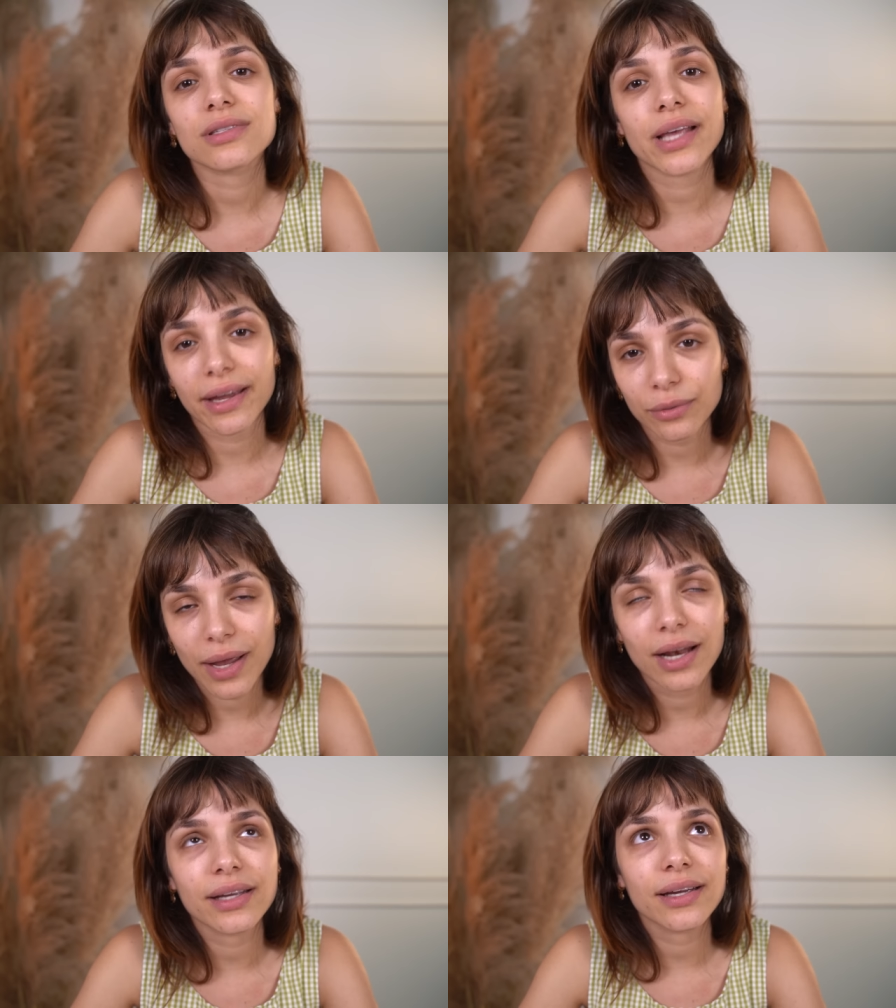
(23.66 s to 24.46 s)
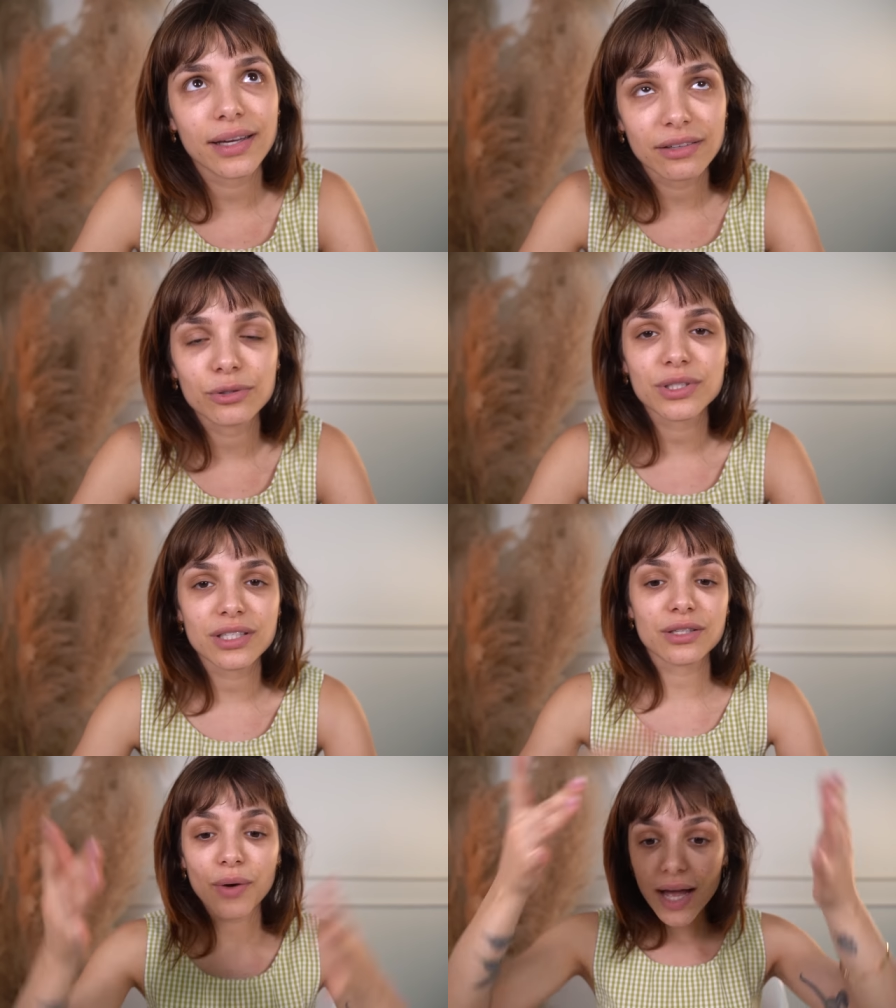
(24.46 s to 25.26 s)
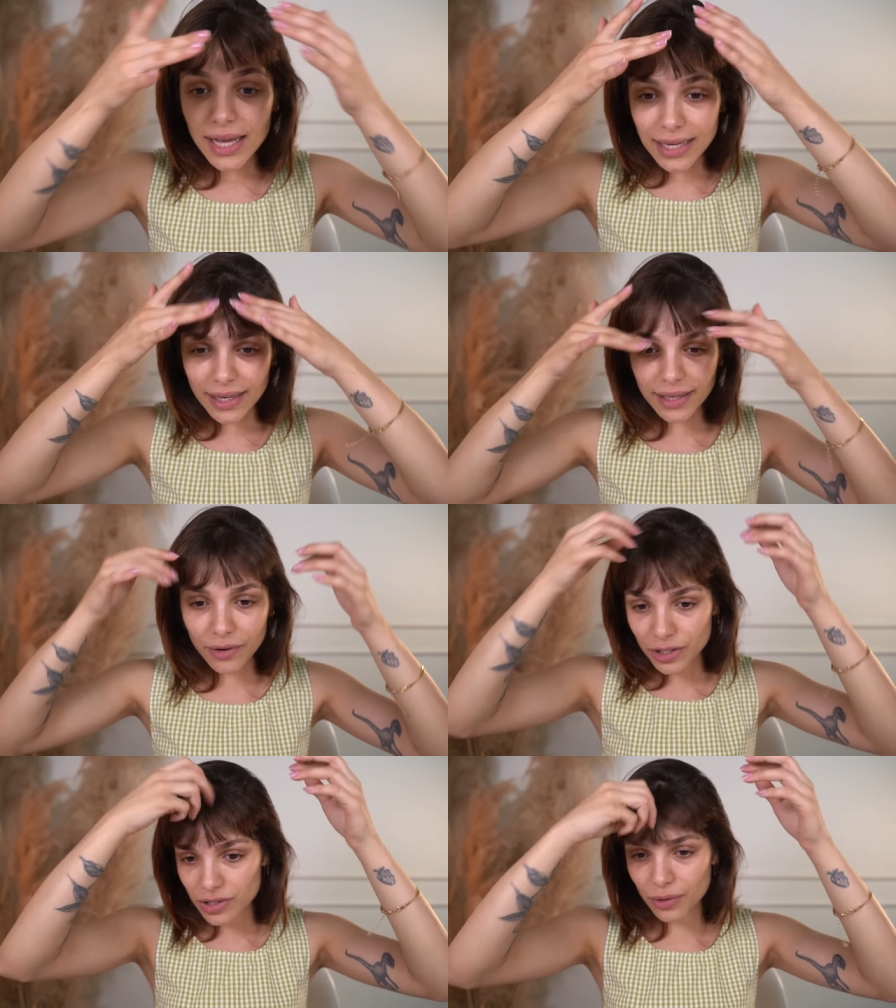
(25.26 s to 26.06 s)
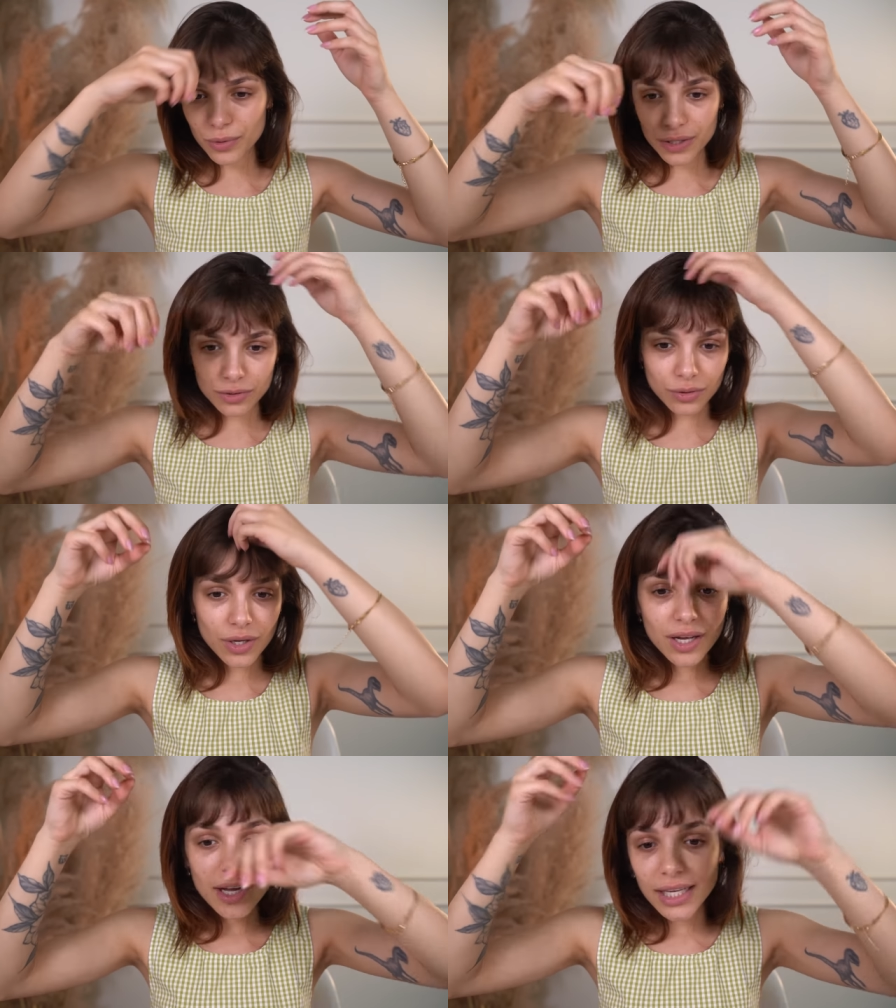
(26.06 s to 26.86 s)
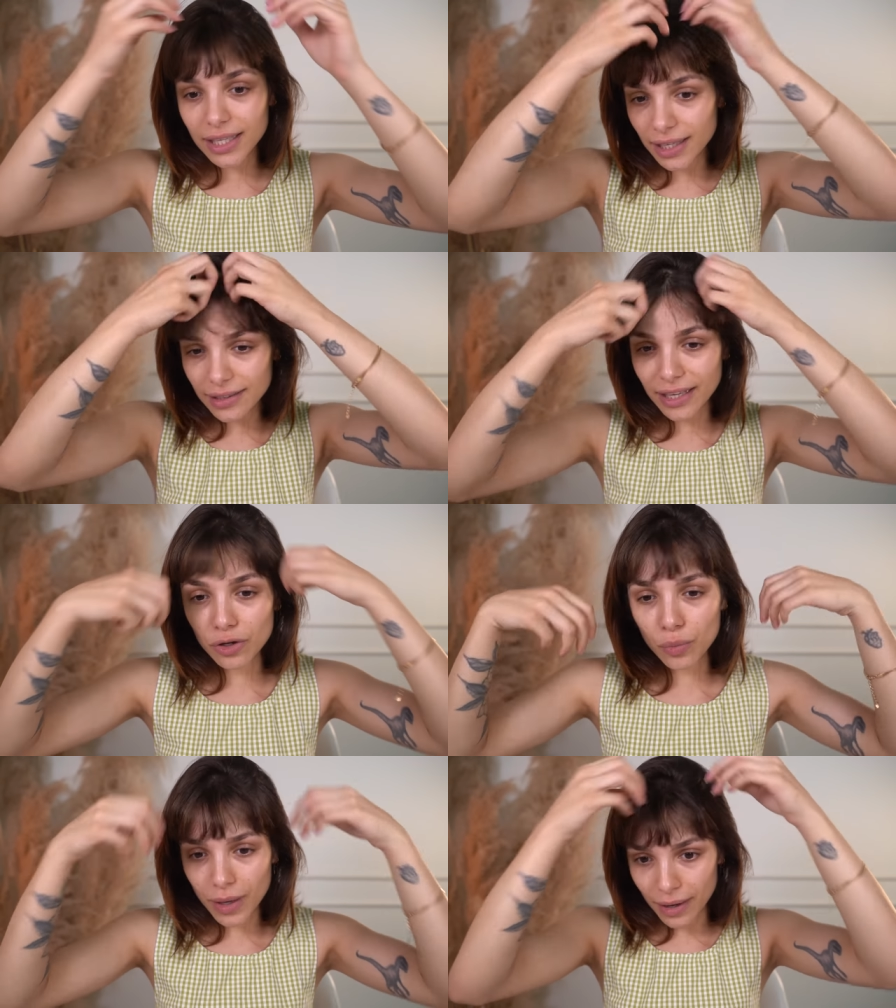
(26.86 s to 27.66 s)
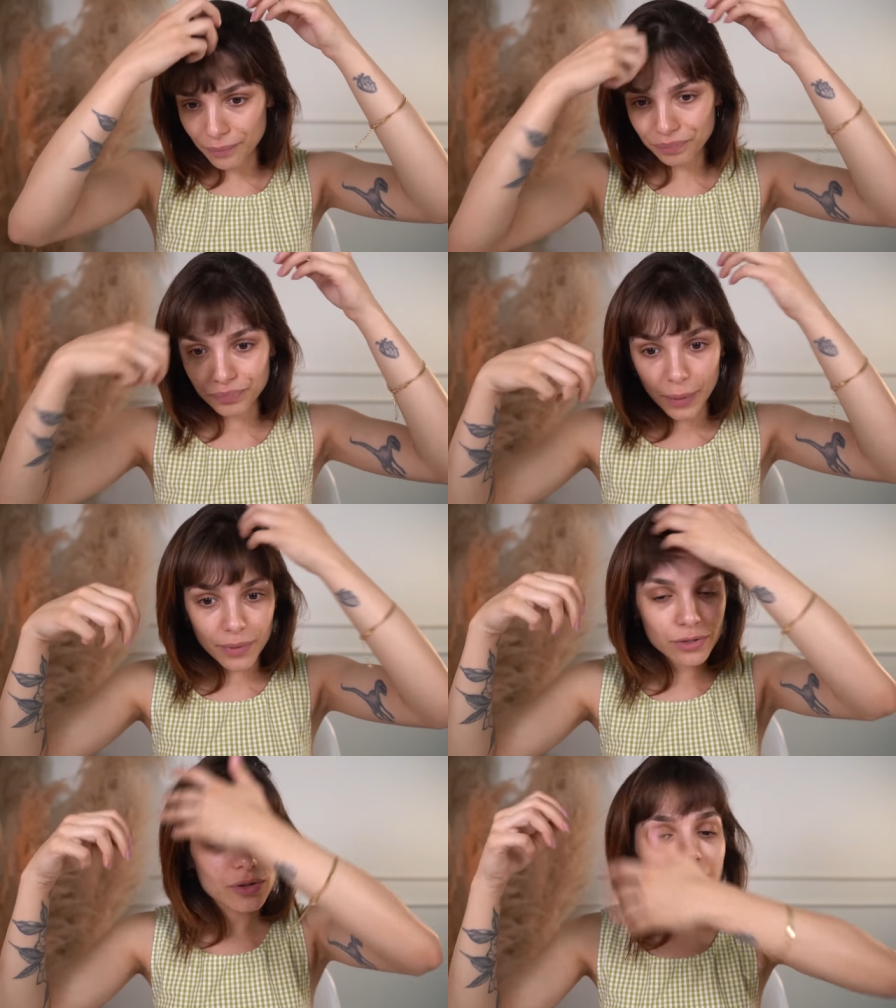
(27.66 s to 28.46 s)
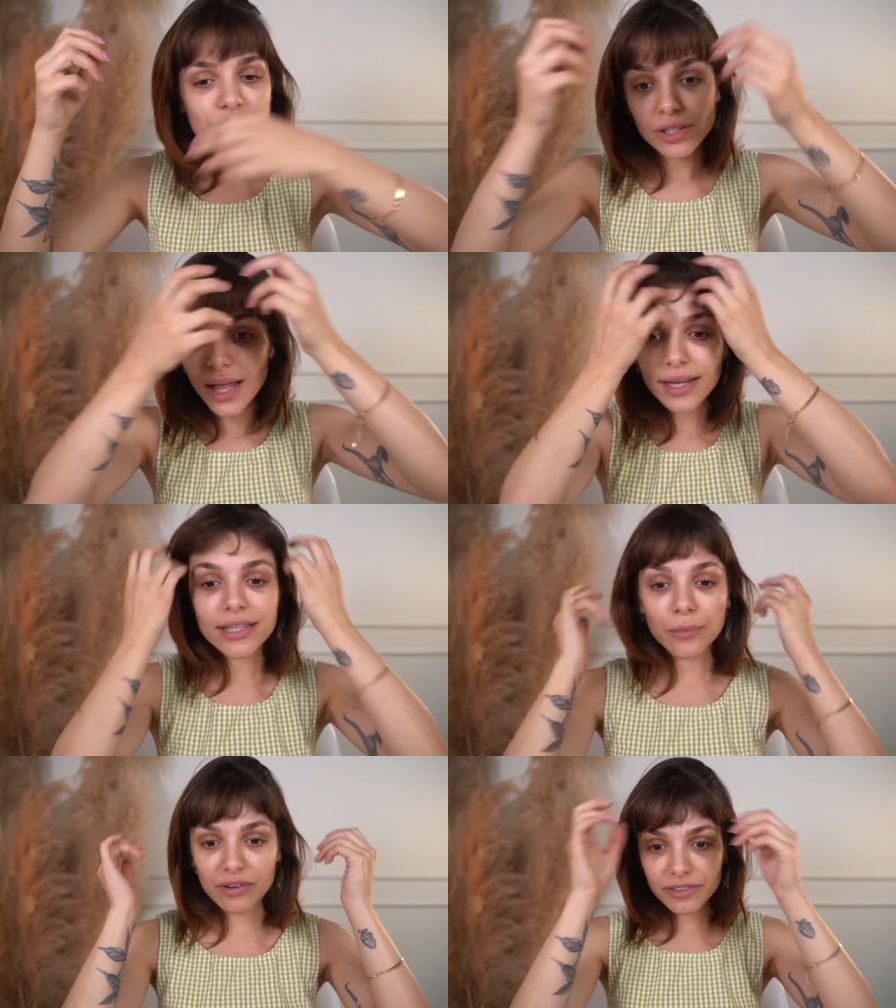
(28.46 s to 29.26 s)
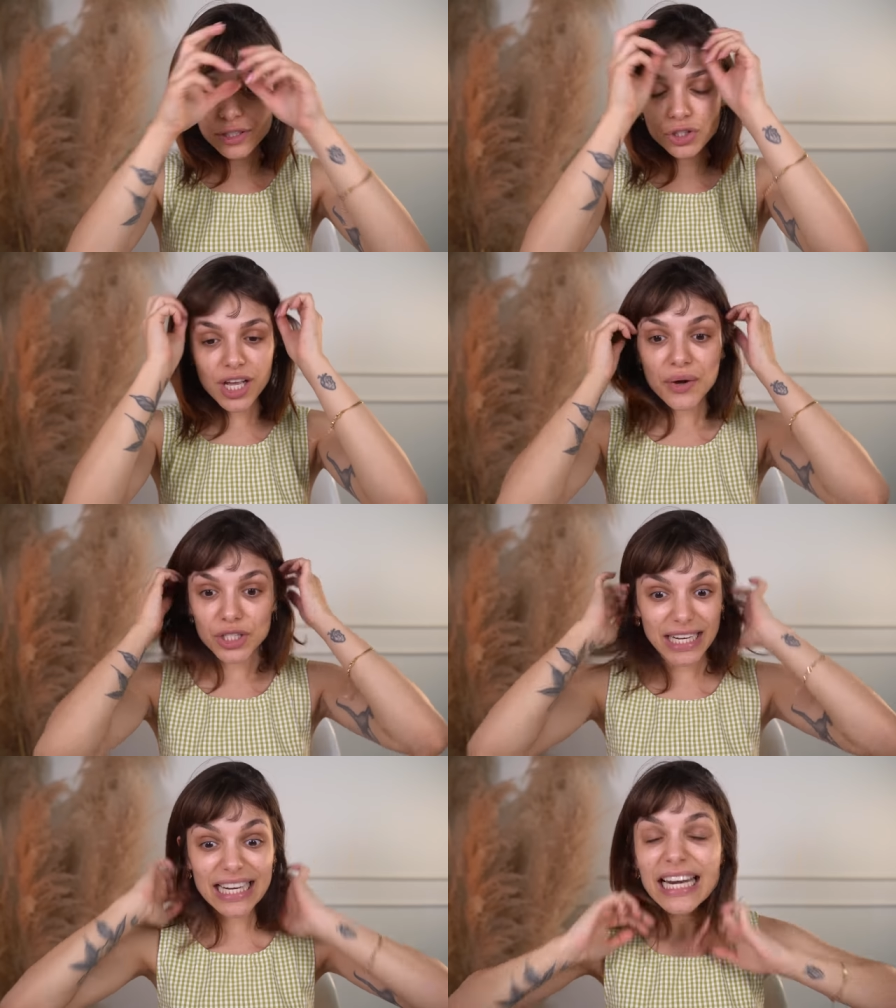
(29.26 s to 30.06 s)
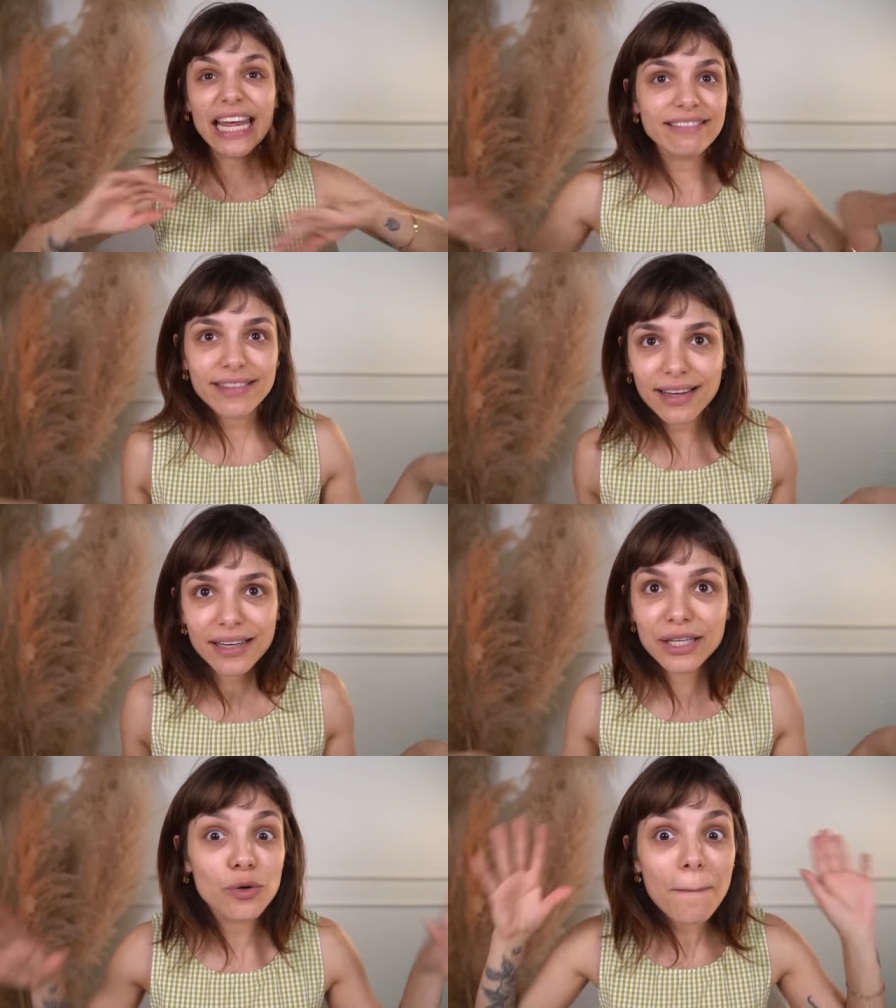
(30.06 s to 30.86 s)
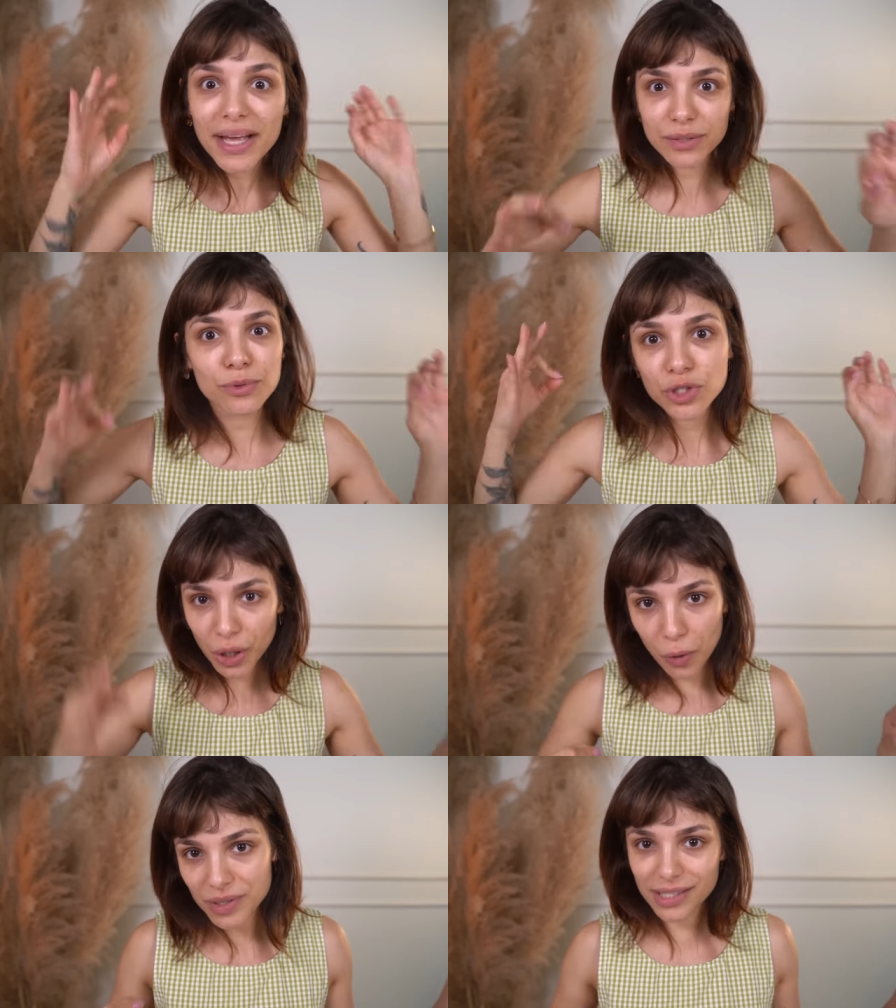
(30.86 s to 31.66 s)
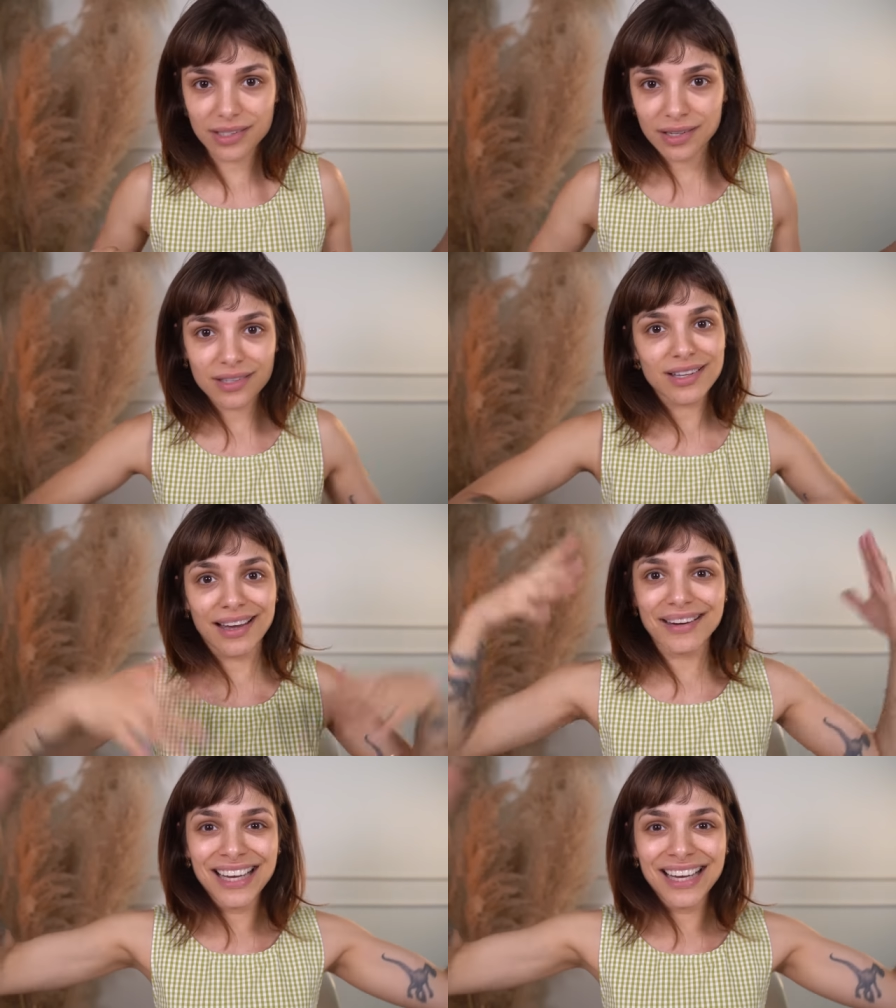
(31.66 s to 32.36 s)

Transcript: sério, ela é incrível, assistam. E aí, o que, que eu quis dizer com isso? que tem uma personagem lá que tem uma franjinha que eu achei linda. E no mesmo dia que comecei a assistir a série,